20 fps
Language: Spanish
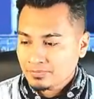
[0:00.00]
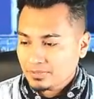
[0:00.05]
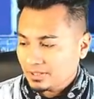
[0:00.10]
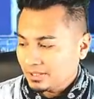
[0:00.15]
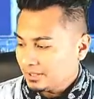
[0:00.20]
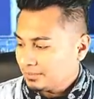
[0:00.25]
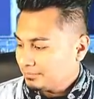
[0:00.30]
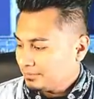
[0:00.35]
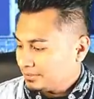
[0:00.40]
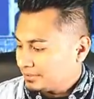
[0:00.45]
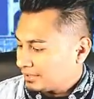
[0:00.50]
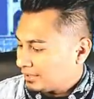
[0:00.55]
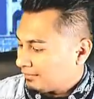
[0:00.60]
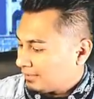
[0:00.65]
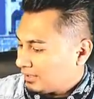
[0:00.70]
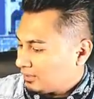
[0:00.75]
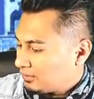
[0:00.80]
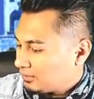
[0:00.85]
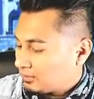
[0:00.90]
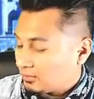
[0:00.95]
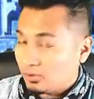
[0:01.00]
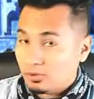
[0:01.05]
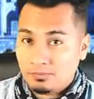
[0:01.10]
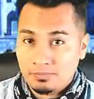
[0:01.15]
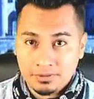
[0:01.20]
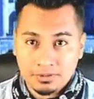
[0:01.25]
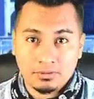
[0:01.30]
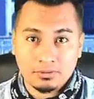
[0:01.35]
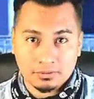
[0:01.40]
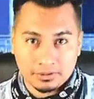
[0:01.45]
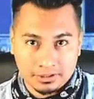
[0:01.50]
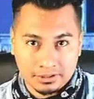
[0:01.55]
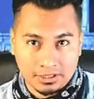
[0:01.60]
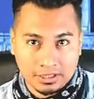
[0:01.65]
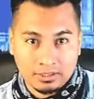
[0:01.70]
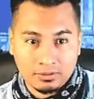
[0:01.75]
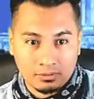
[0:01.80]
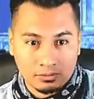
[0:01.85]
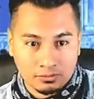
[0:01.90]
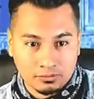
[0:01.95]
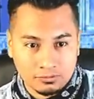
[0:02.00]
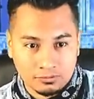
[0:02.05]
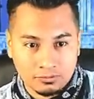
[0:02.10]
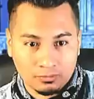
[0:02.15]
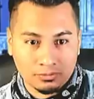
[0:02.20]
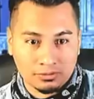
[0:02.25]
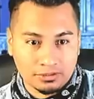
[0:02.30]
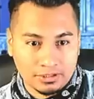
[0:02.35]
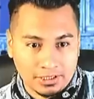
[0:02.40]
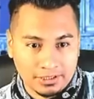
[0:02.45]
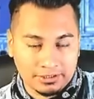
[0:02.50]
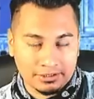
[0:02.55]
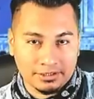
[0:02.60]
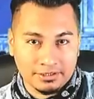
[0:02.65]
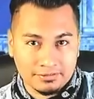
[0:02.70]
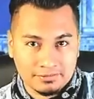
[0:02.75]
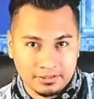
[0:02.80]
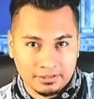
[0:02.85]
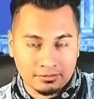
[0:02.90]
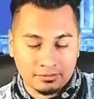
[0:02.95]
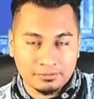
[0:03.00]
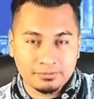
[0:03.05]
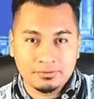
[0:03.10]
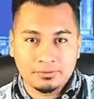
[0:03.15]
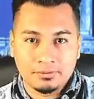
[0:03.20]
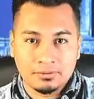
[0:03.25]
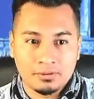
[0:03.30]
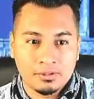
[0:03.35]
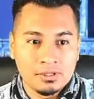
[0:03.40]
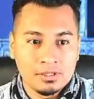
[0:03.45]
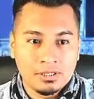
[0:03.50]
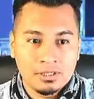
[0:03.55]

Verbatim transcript: en mi trabajo cósmico de dar consultas y desarrollo